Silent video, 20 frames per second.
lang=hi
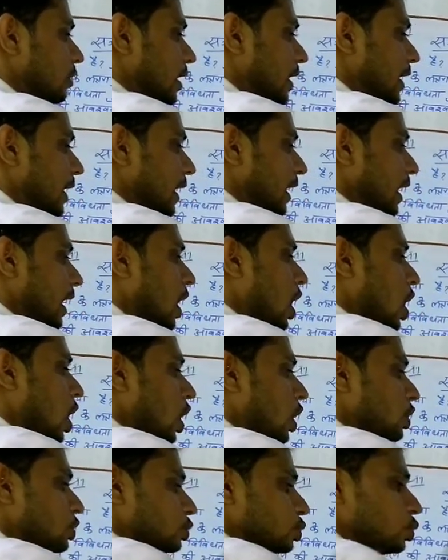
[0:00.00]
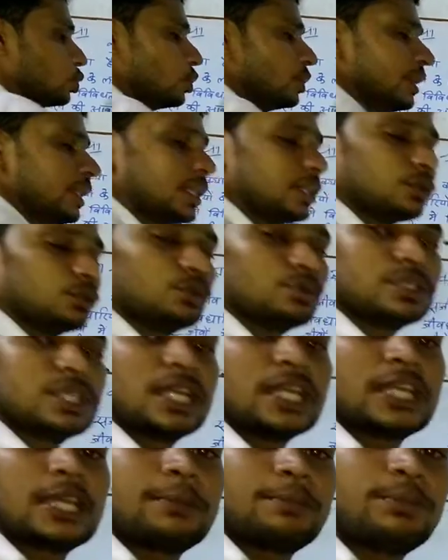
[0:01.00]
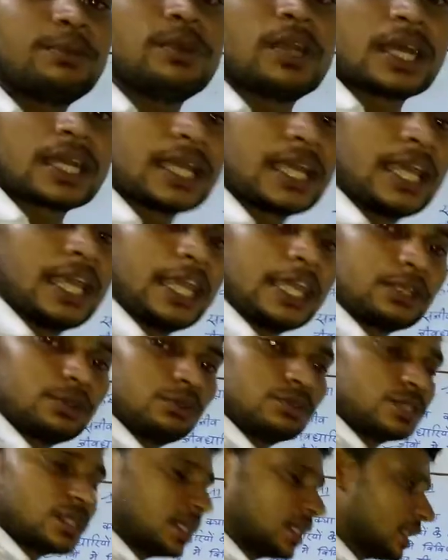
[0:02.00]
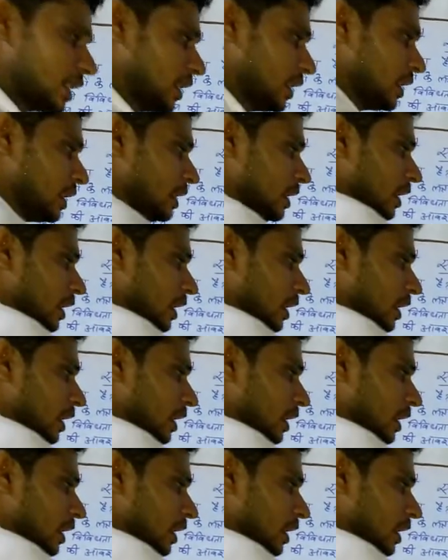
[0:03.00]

वर्ड हैं और दोनों एक दूसरे के पूरक हैं एक दूसरे के